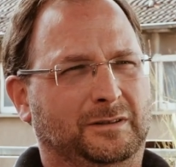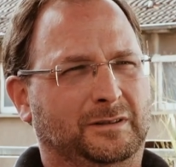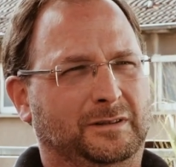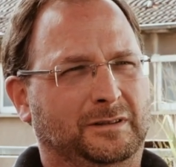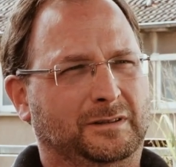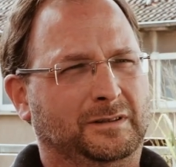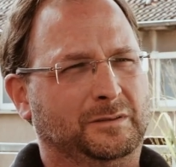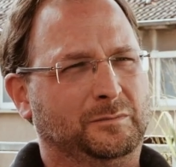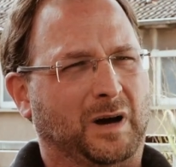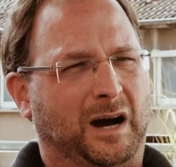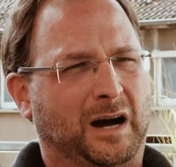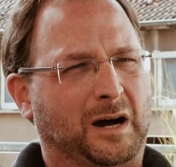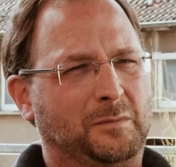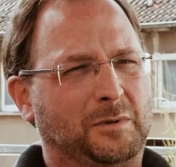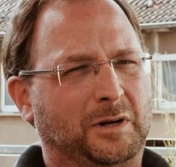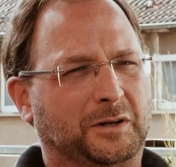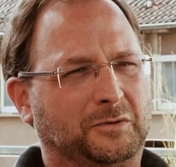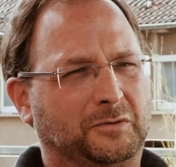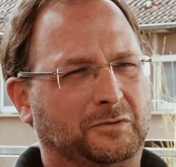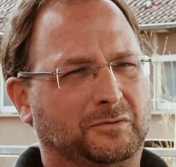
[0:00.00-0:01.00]
die, die
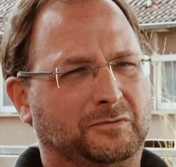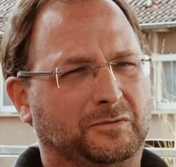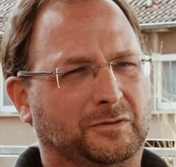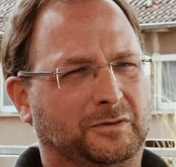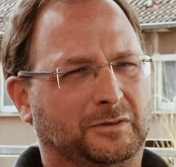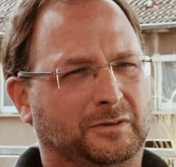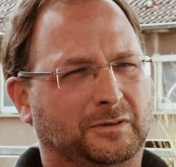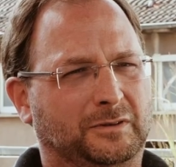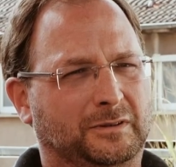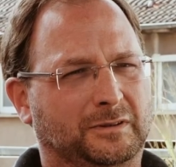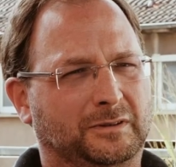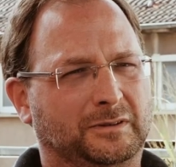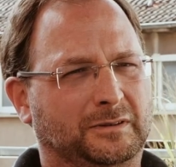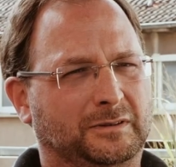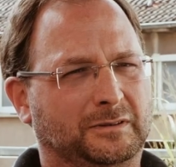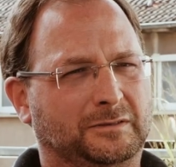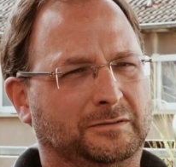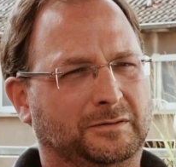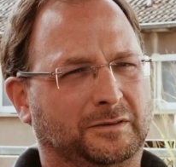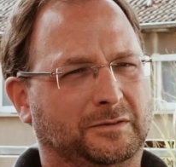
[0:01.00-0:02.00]
Bearbeitung von,
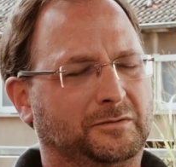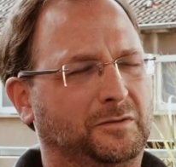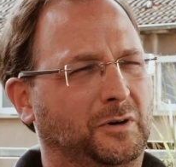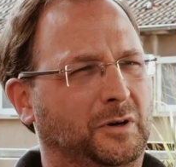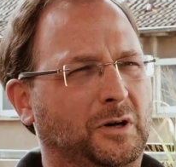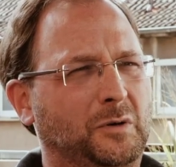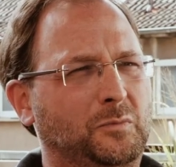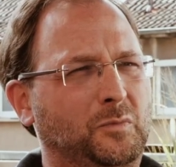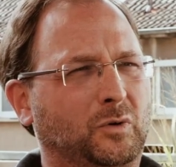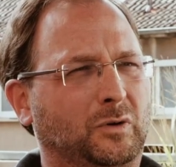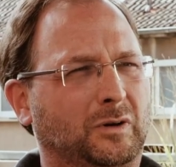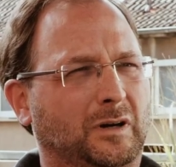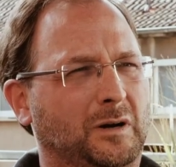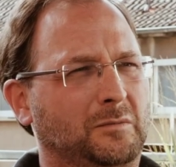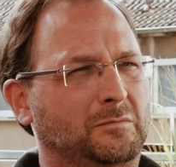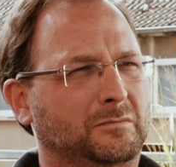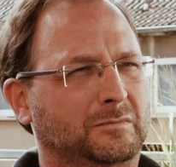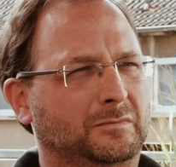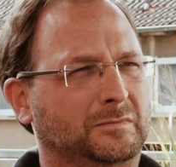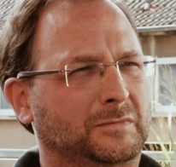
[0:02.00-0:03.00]
äh, von
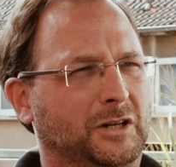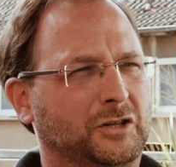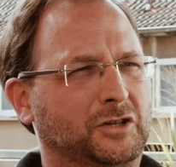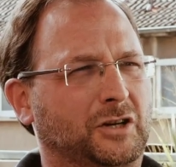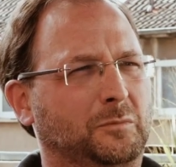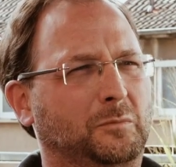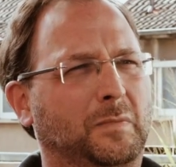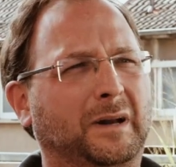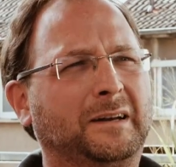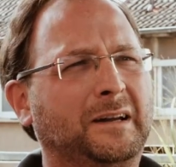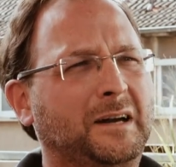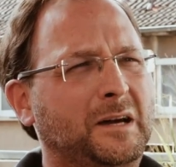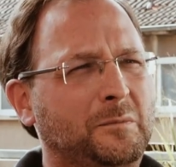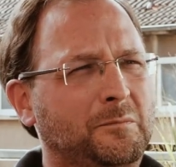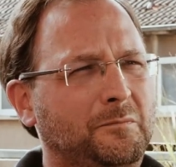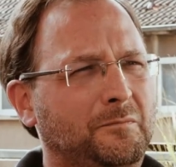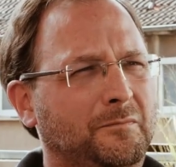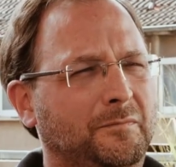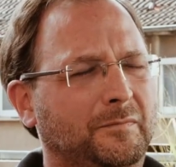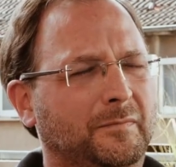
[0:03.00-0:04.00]
Förderprogrammen der Stadt
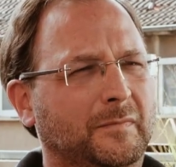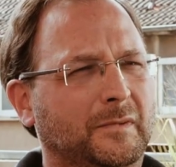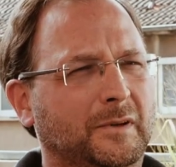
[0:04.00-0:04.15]
Mannheim.